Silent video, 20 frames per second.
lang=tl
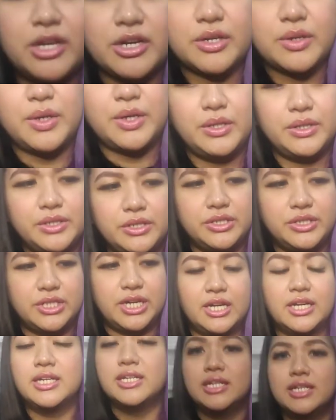dark colored
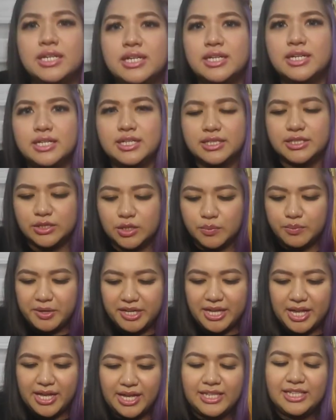siya. So,
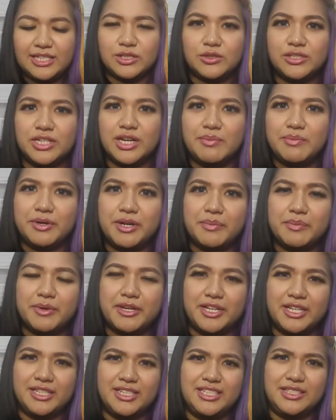pagka ganito, syempre,
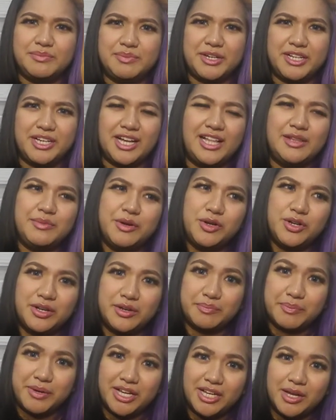pag hindi, pagka halbaw,
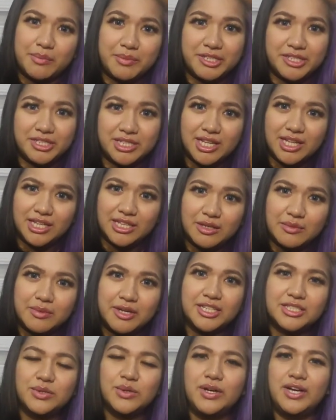panggabi sila, ba
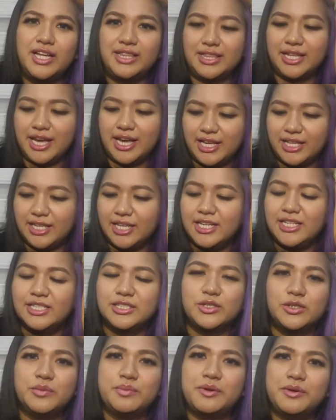diba? So, at night,
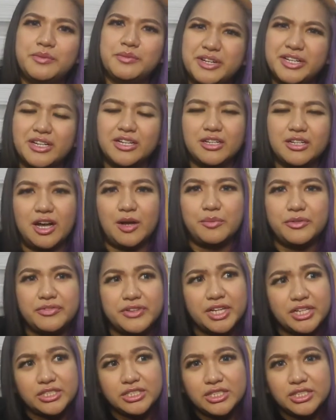so, pag
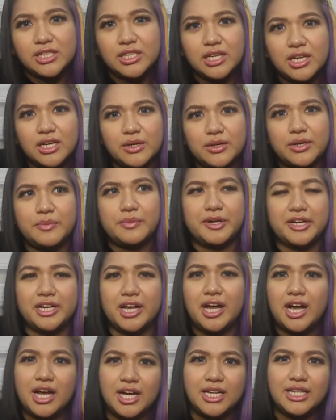magka-camouflage sila or
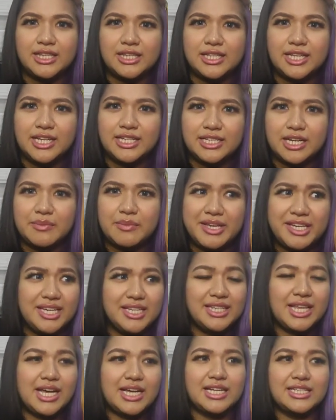mag-hunt, ganyan, may
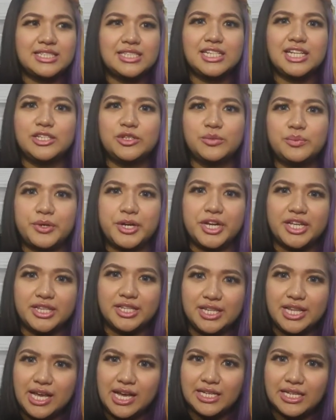kita agad sila ng prey
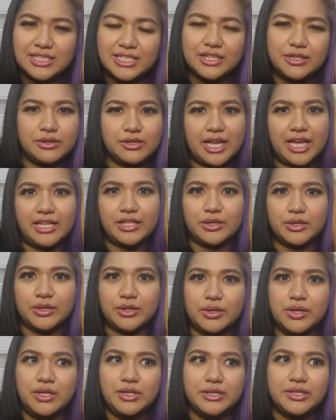nila kasi they're lighter
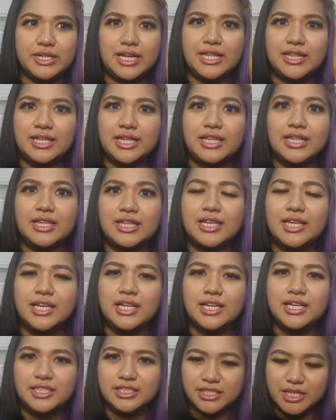colored. And then,
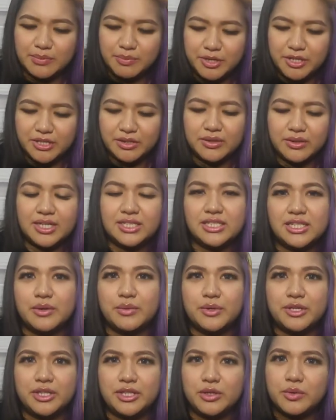syempre, ito kasi
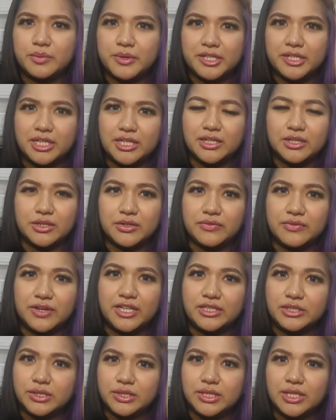with human
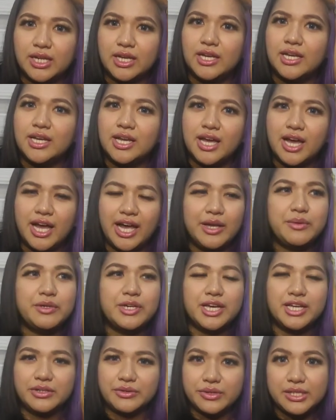intervention na, I
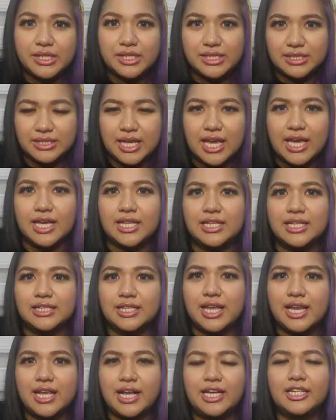can really say na
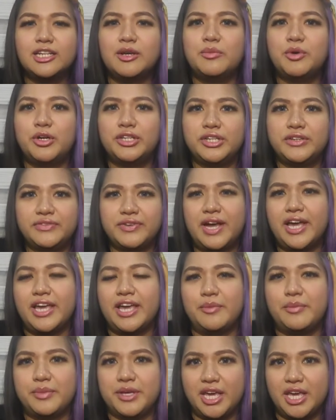talagang
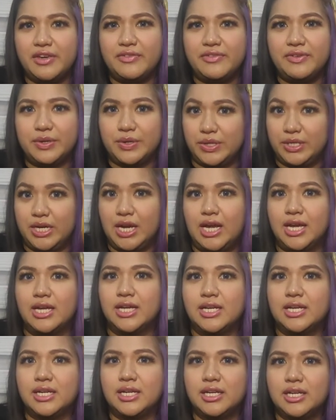na-modify ang behavior niya.
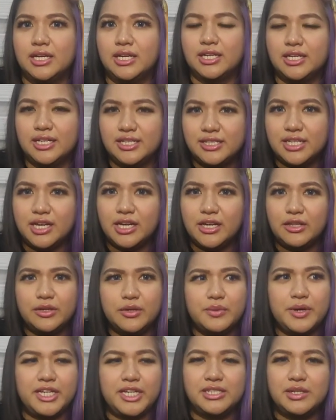Kasi
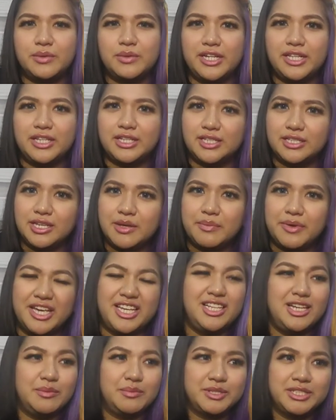otherwise, sa wild, kasi
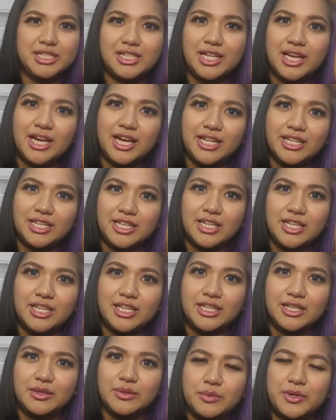mailap sila and
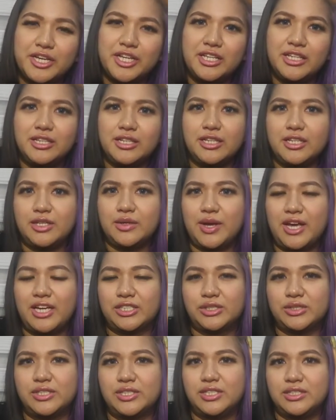then when you
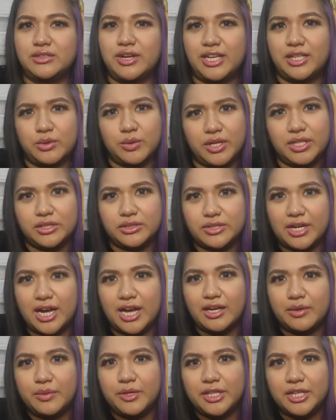actually try to
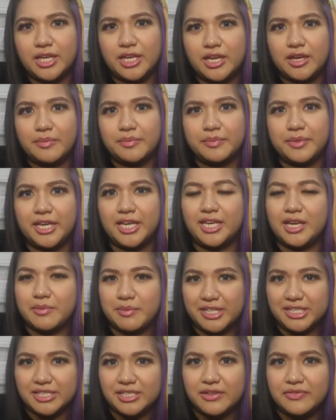interact with them, magiging
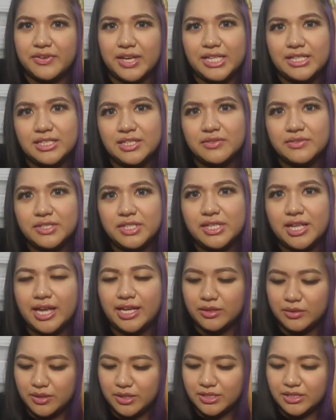mas defensive
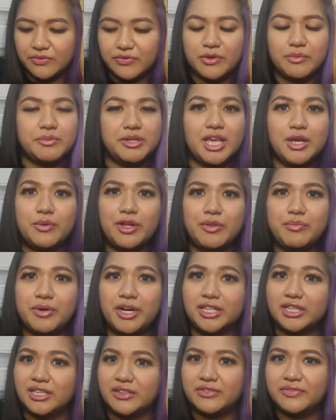sila. Ito kasi from day one,
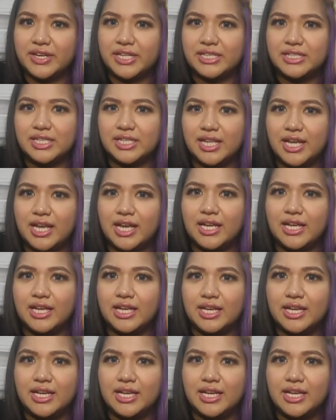bottle fed sila.